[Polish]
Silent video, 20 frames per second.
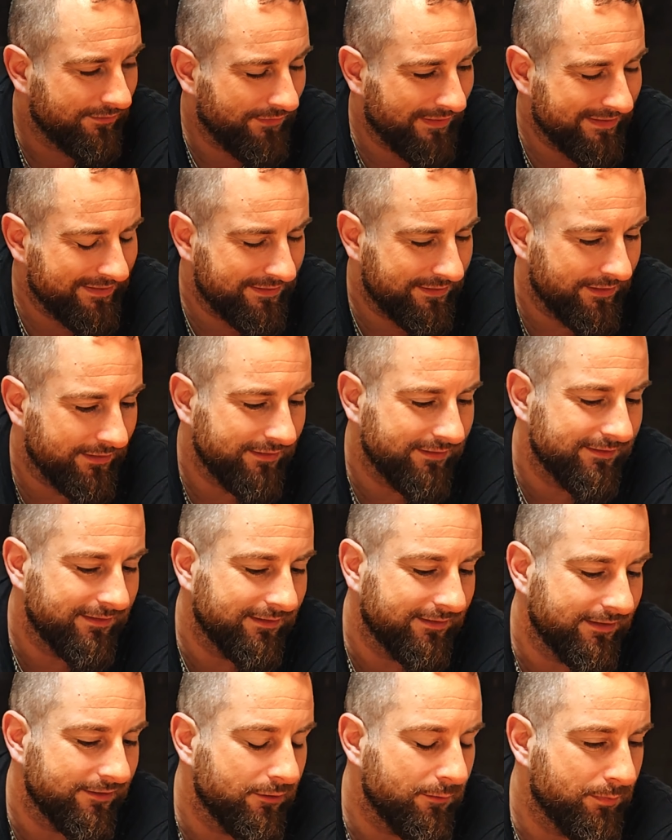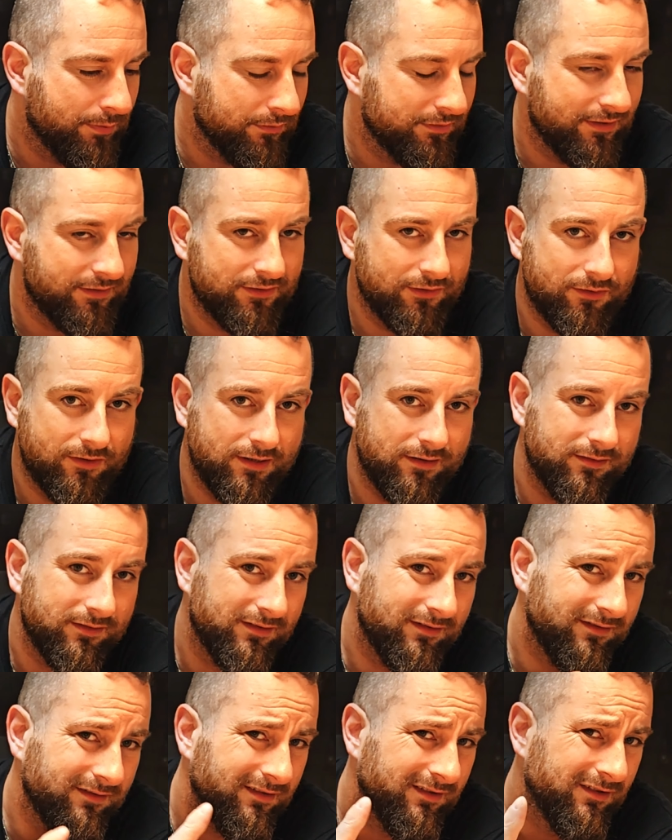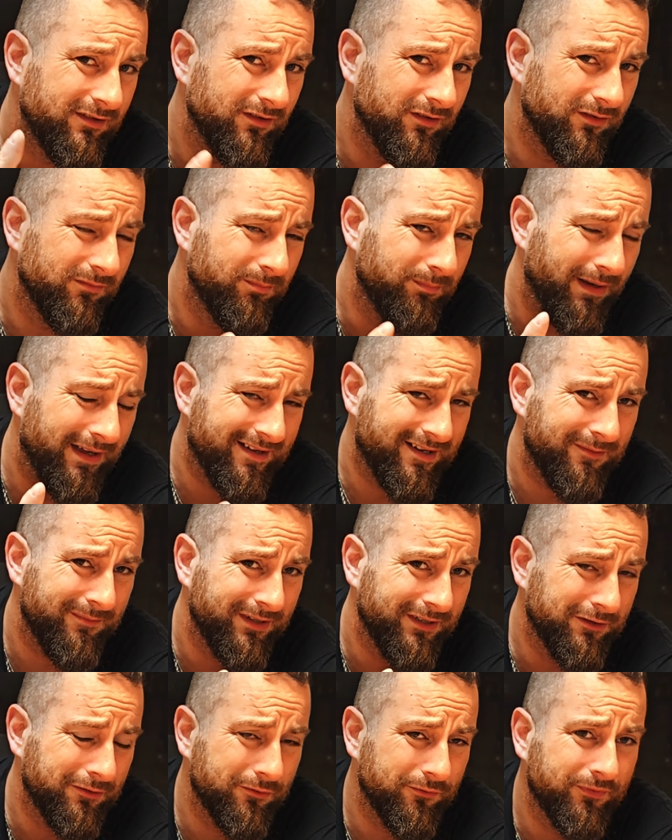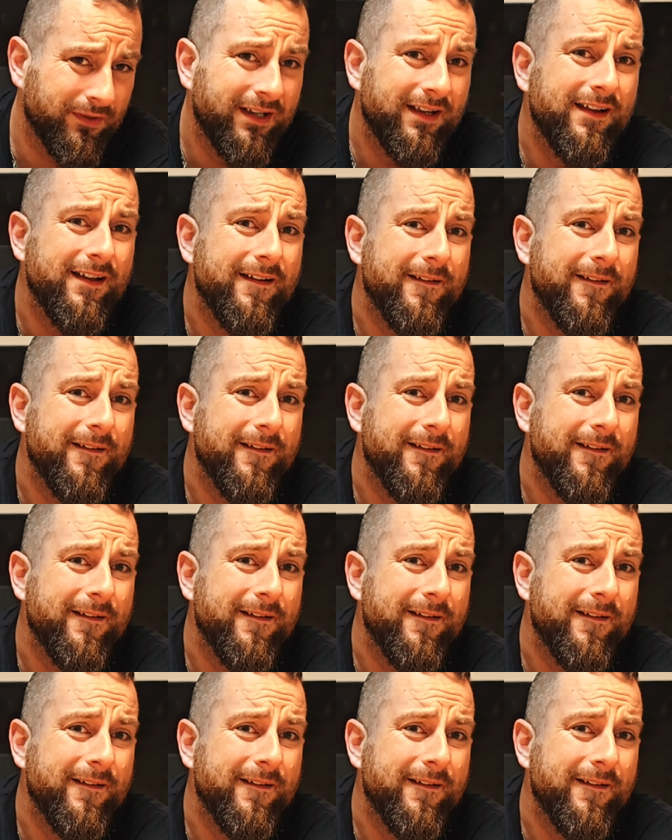kwestia tego procesora e, do parametrów,